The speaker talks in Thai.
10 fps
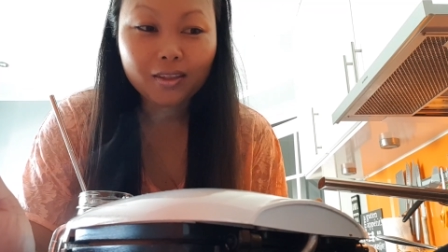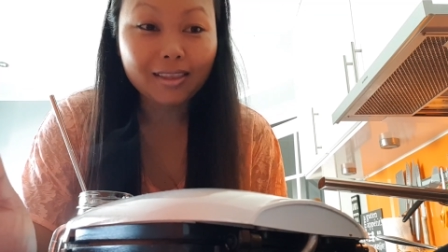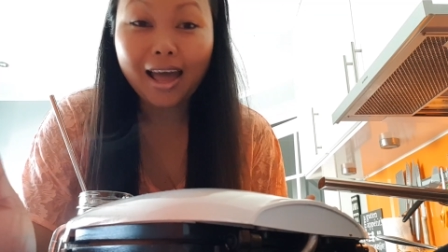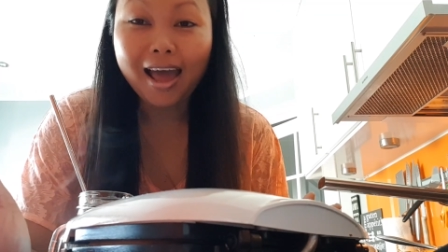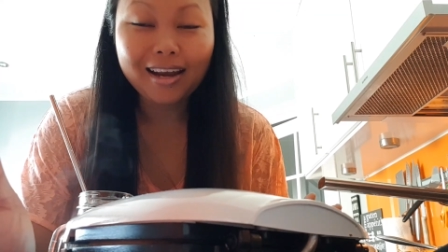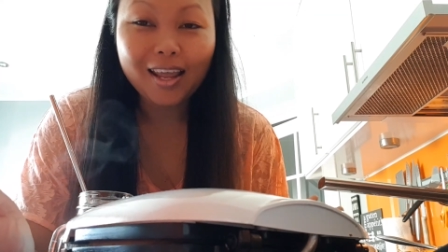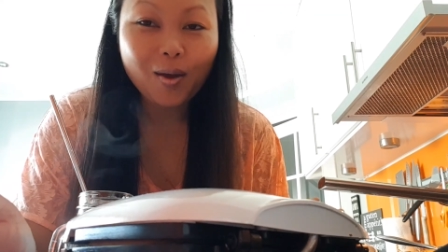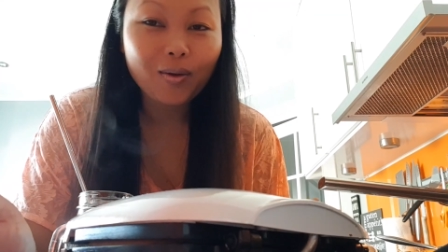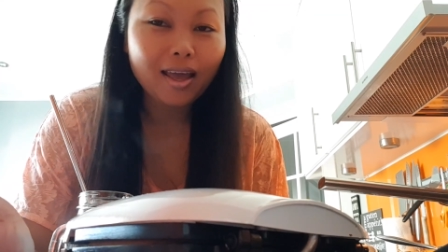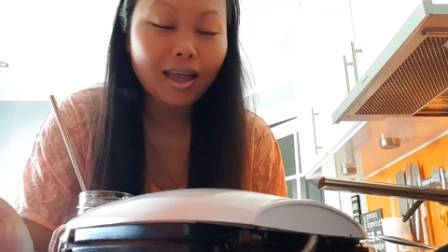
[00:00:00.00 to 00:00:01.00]
นานแล้ว
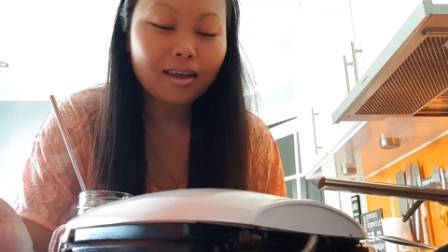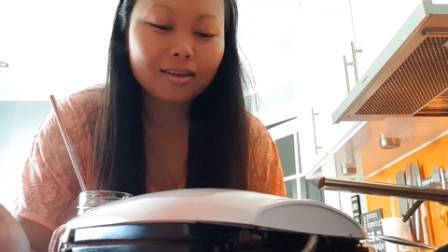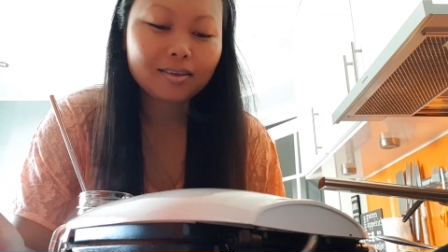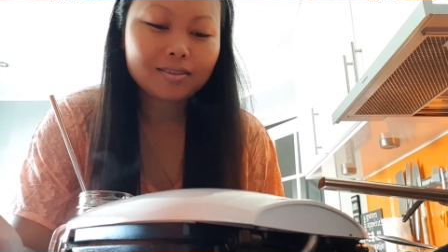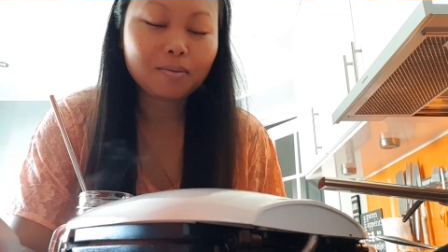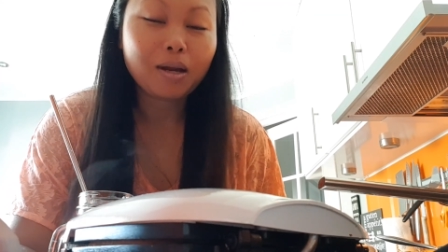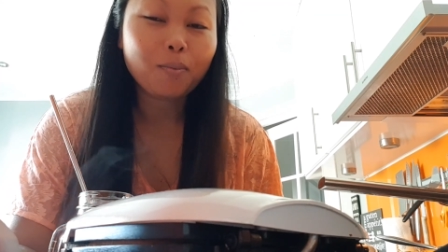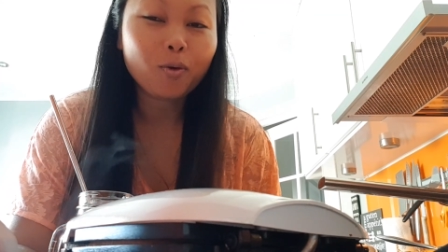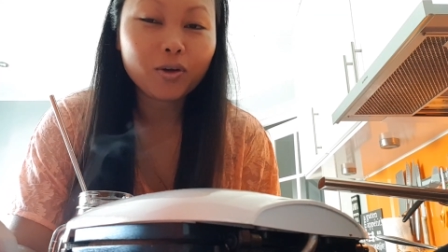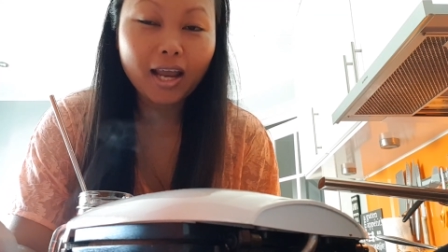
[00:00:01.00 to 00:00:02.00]
นะคะสำหรับ
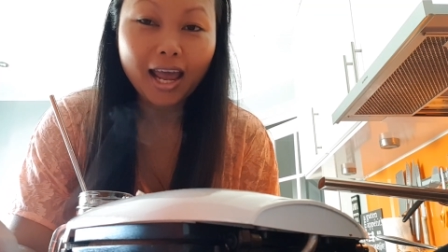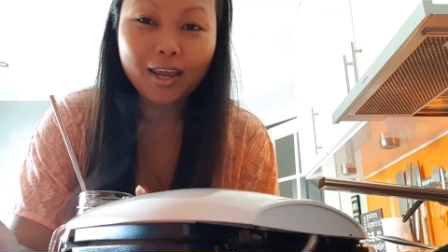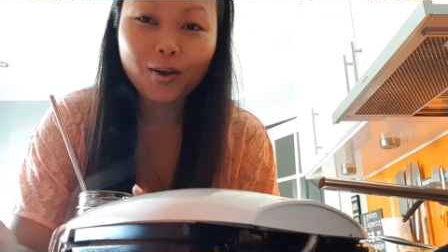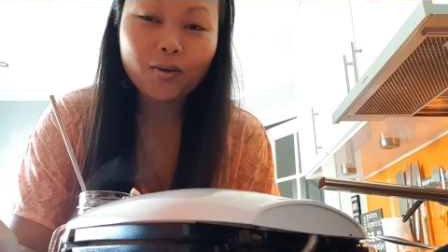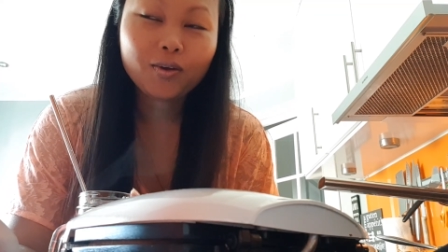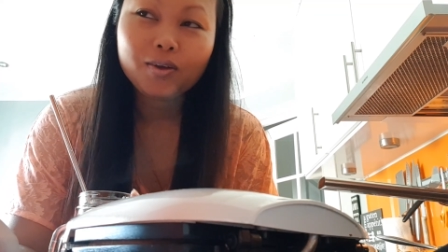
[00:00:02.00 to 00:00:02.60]
คนไทยเนาะ